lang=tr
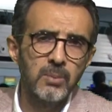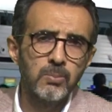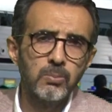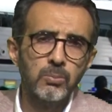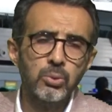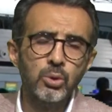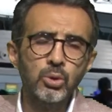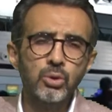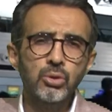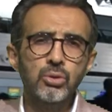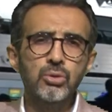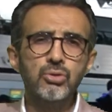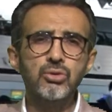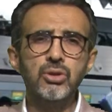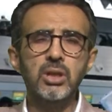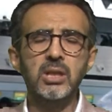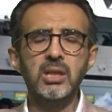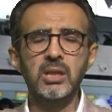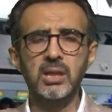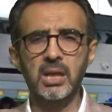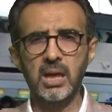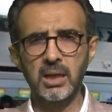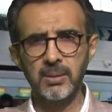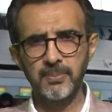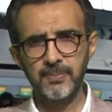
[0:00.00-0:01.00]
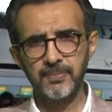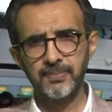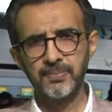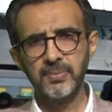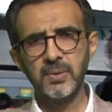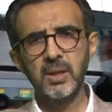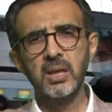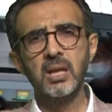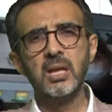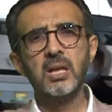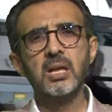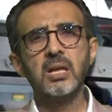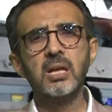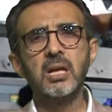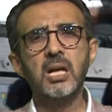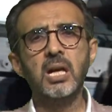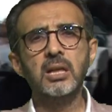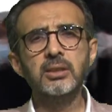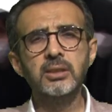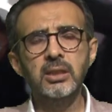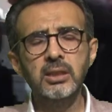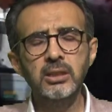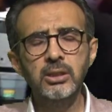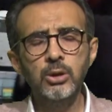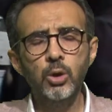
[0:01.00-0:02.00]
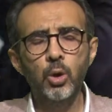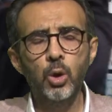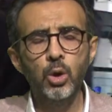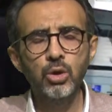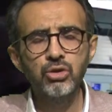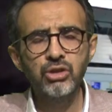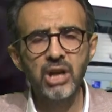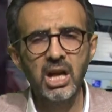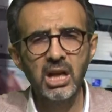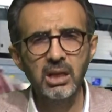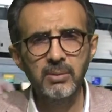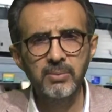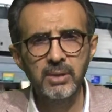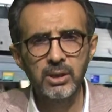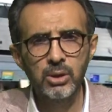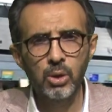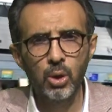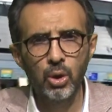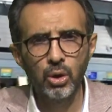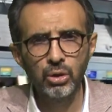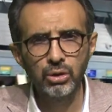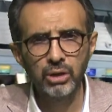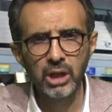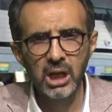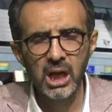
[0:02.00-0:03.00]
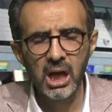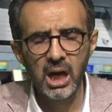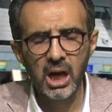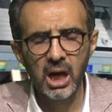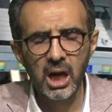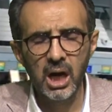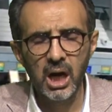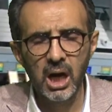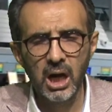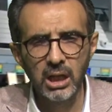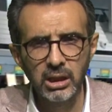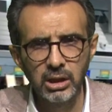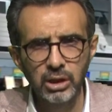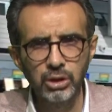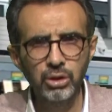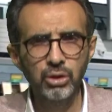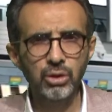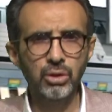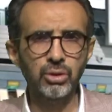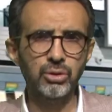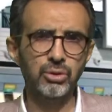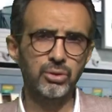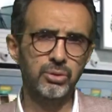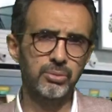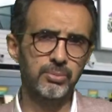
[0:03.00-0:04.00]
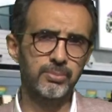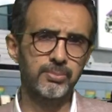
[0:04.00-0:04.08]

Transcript: Bunun üzerine kadın özel bir odaya alınıyor.